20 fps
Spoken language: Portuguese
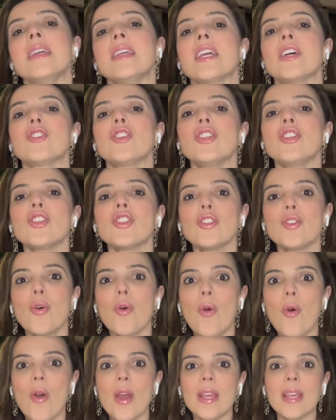que a gente não
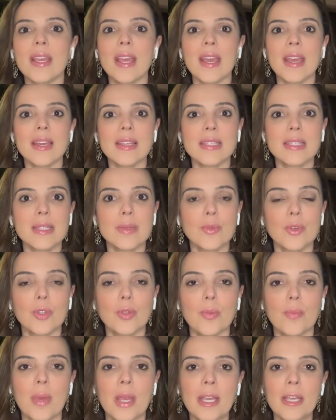conhece
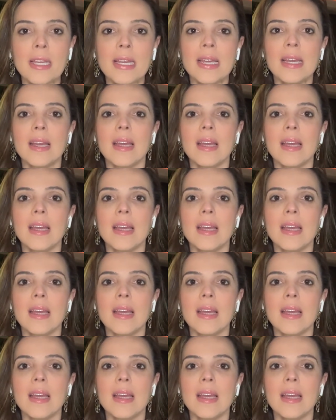muito bem.